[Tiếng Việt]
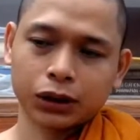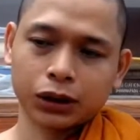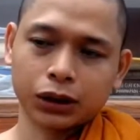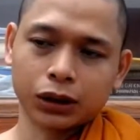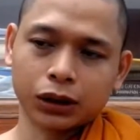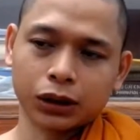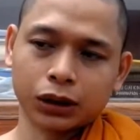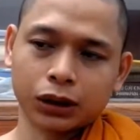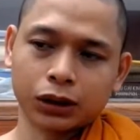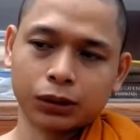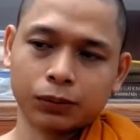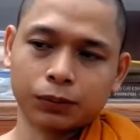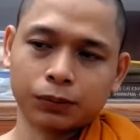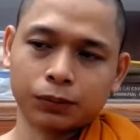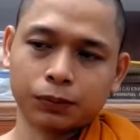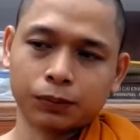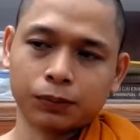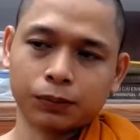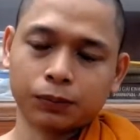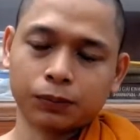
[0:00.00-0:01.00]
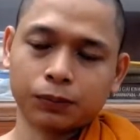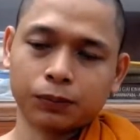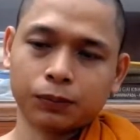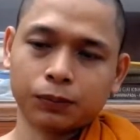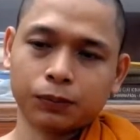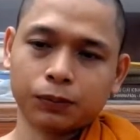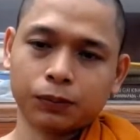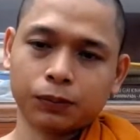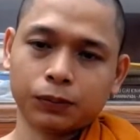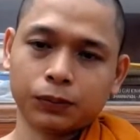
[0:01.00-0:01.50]
uh,
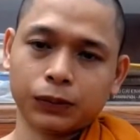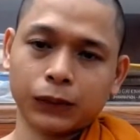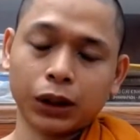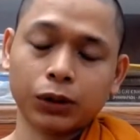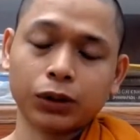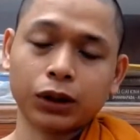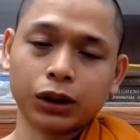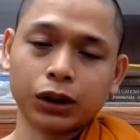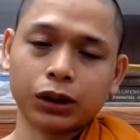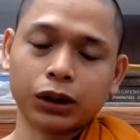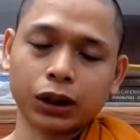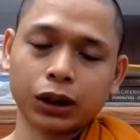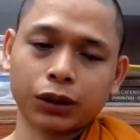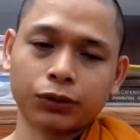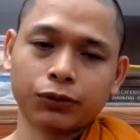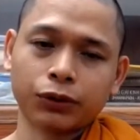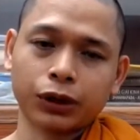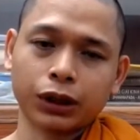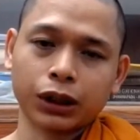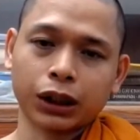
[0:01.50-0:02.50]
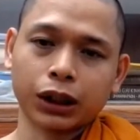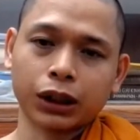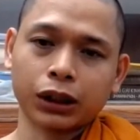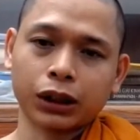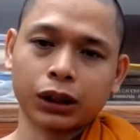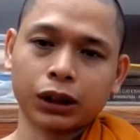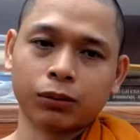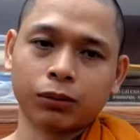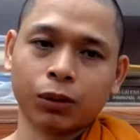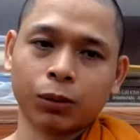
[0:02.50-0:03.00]
nếu như là cái vị
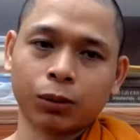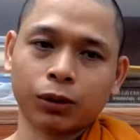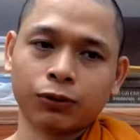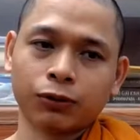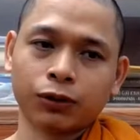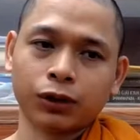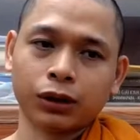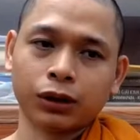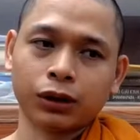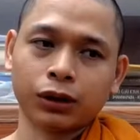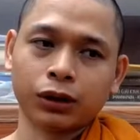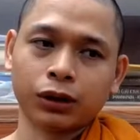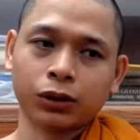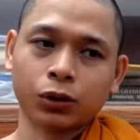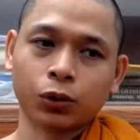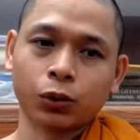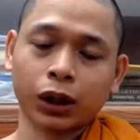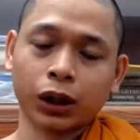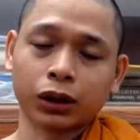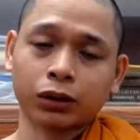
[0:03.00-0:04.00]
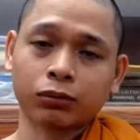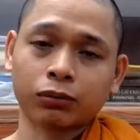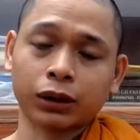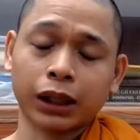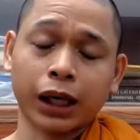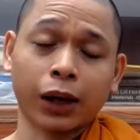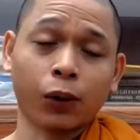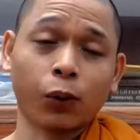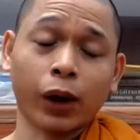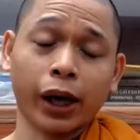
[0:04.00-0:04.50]
này là một cái vị tu hành mà
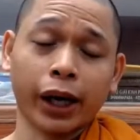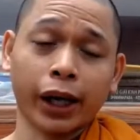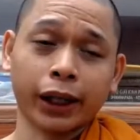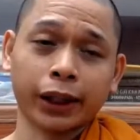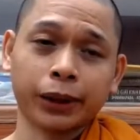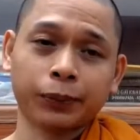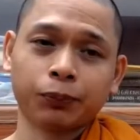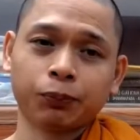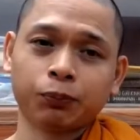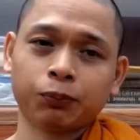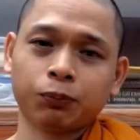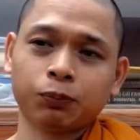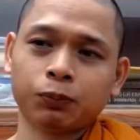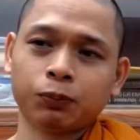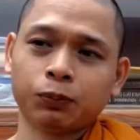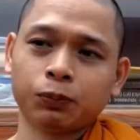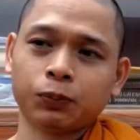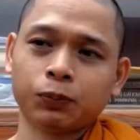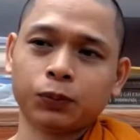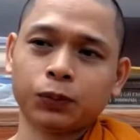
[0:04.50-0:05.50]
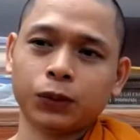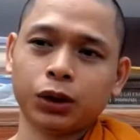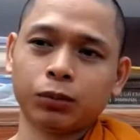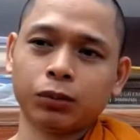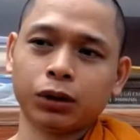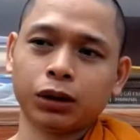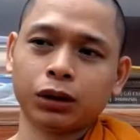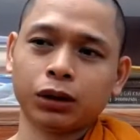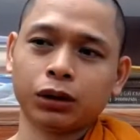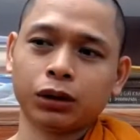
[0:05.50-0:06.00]
đàng hoàng ấy thì
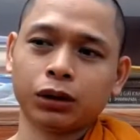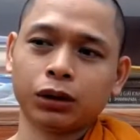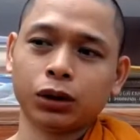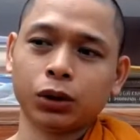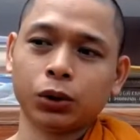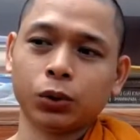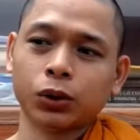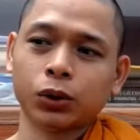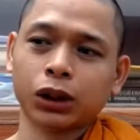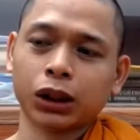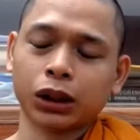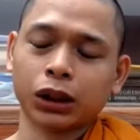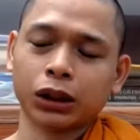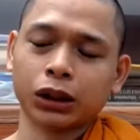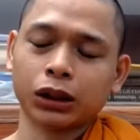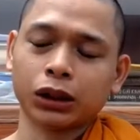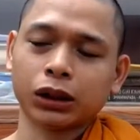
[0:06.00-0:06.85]
mình hiểu là